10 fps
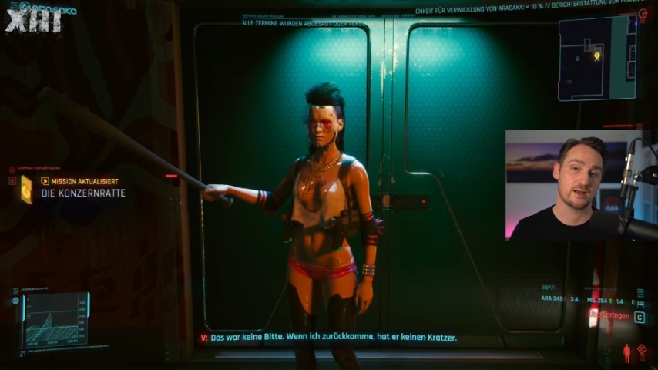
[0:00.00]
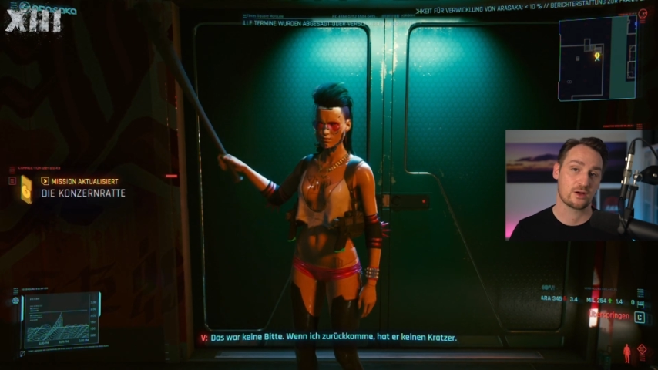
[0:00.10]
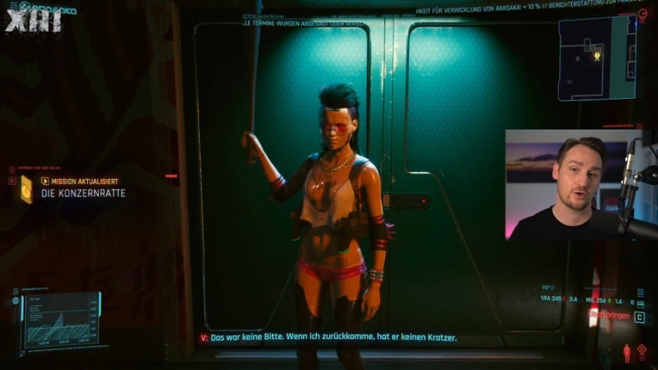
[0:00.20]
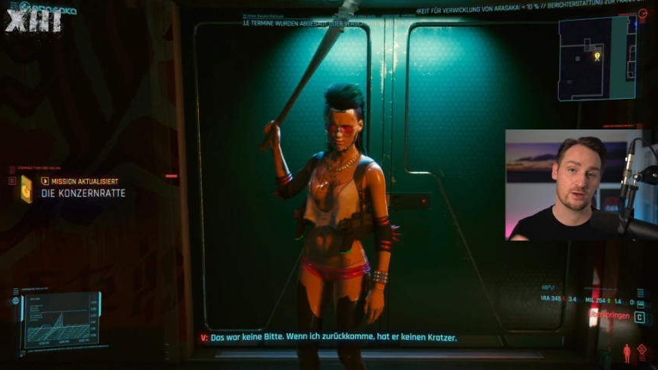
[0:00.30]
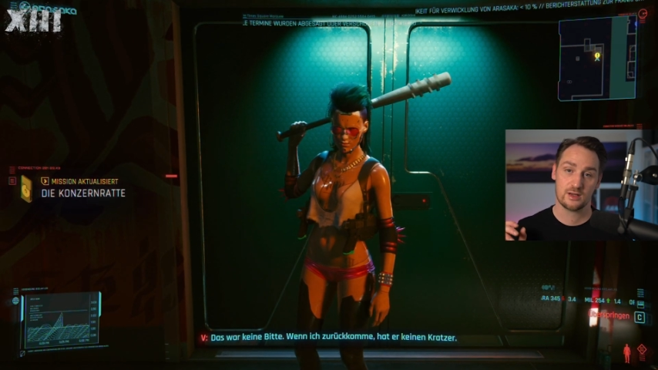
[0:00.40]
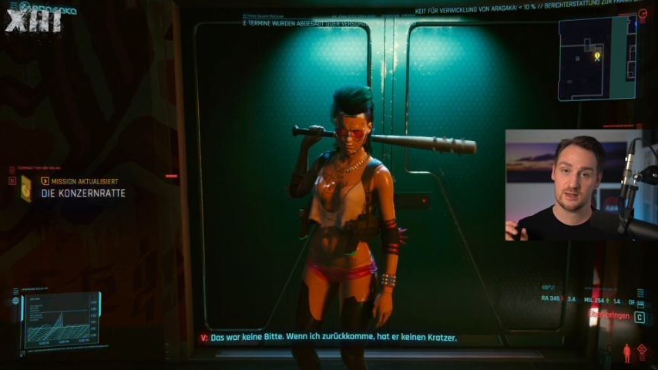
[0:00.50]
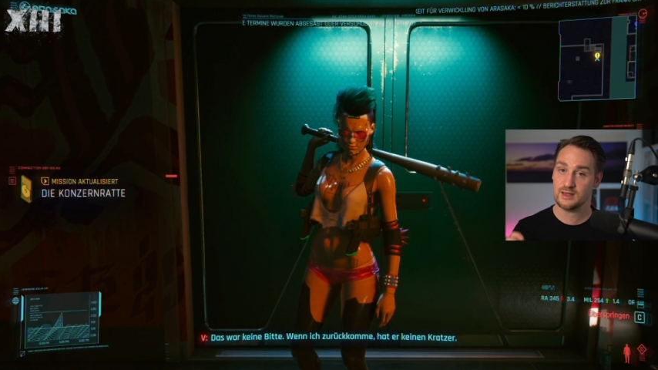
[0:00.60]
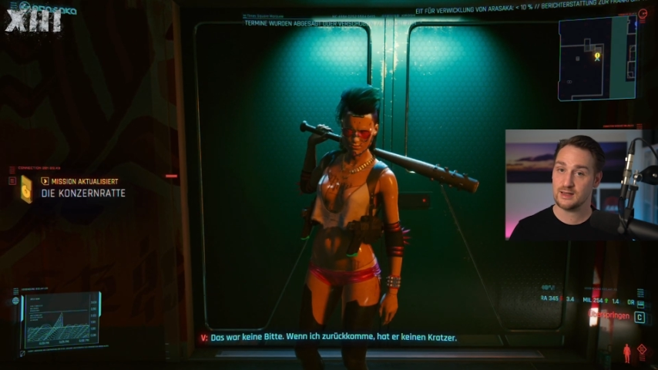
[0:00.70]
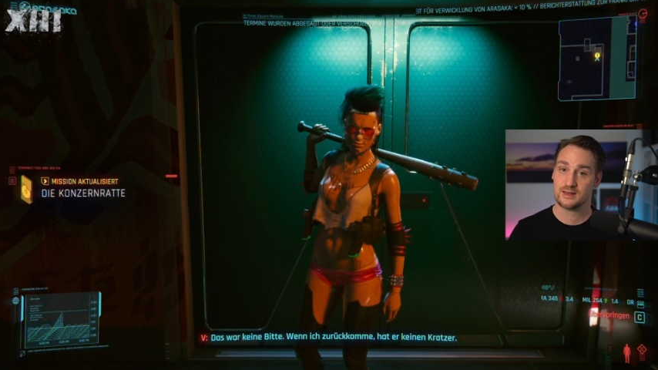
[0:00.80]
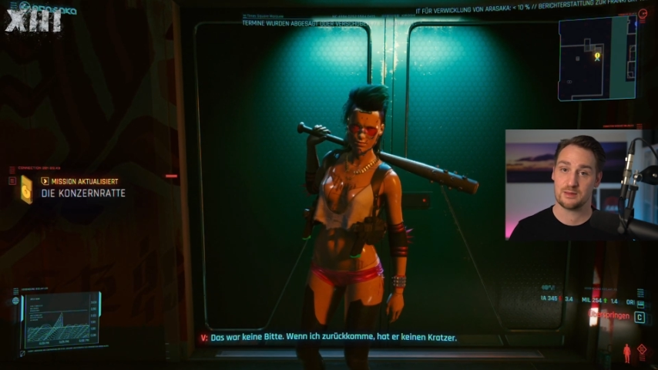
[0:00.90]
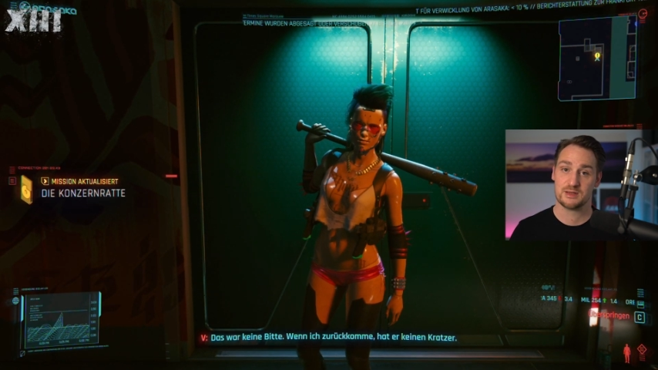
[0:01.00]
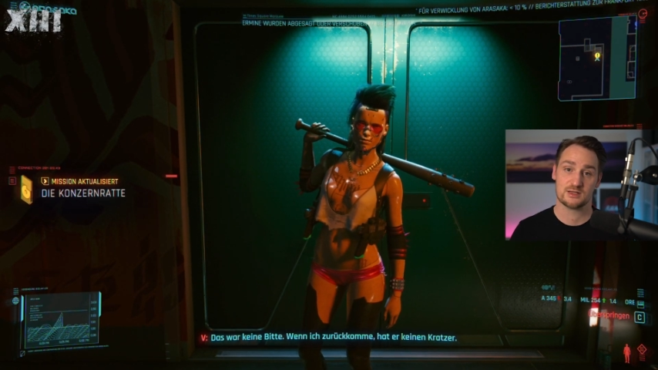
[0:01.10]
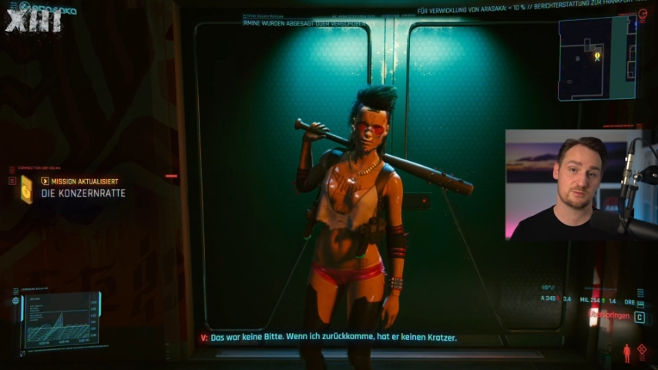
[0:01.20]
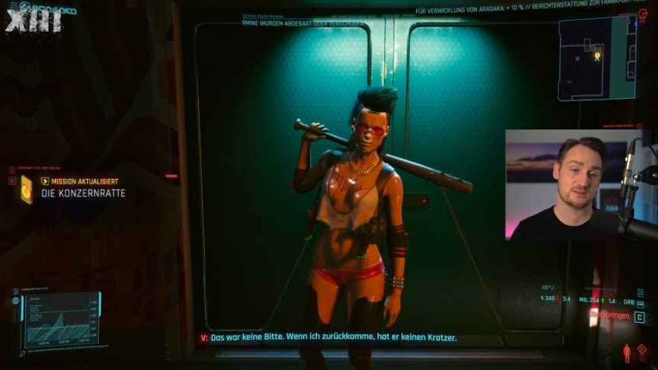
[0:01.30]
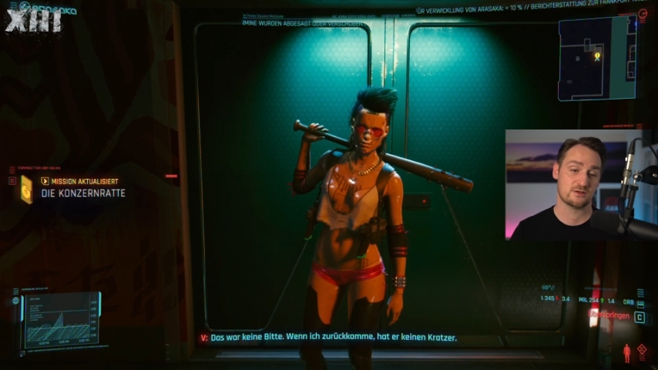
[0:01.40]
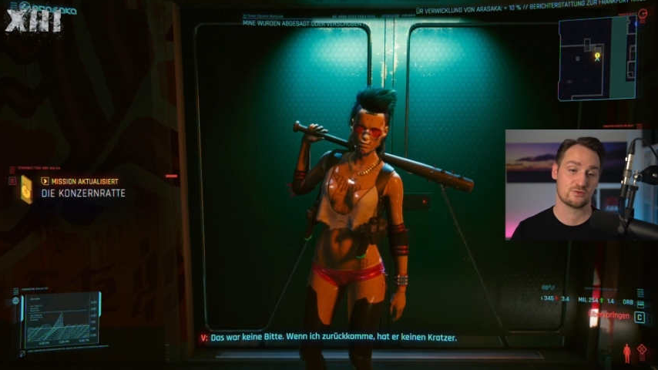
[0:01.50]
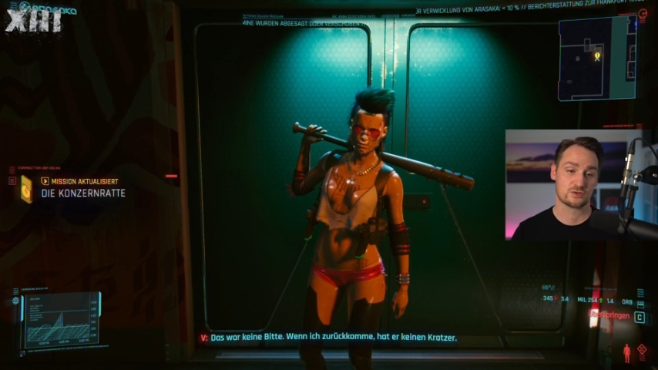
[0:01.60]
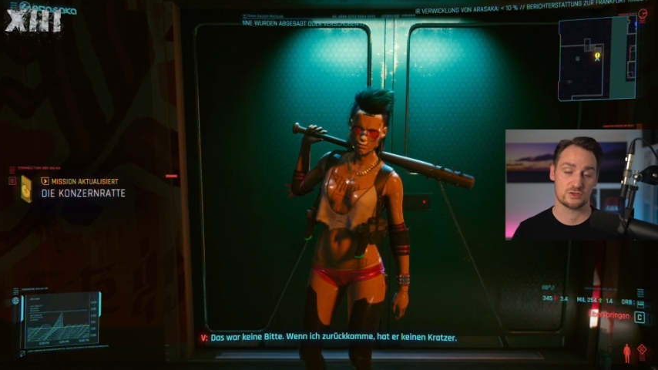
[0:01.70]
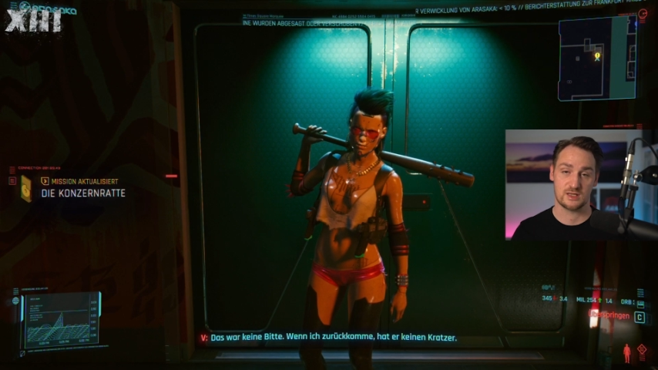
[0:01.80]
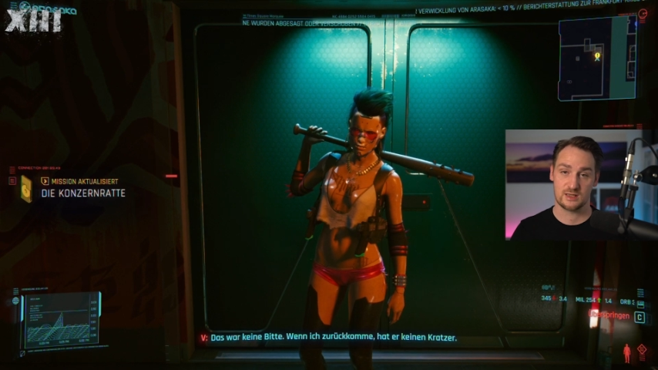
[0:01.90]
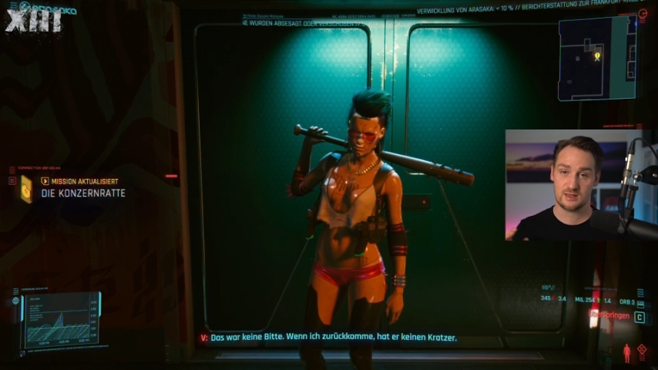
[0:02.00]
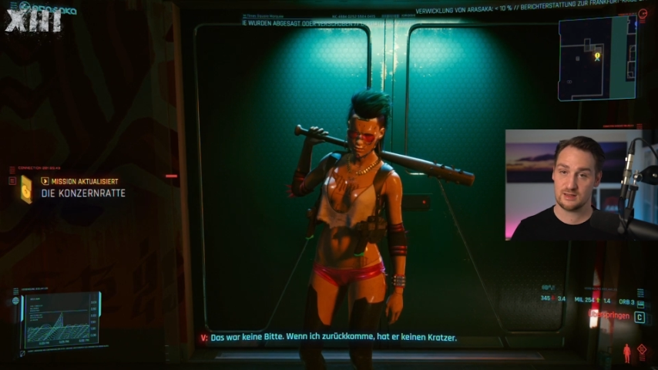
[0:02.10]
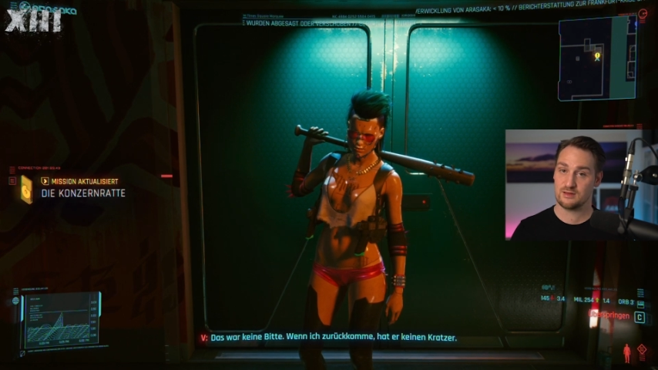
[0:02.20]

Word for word: ändern könnt damit das besser funktioniert.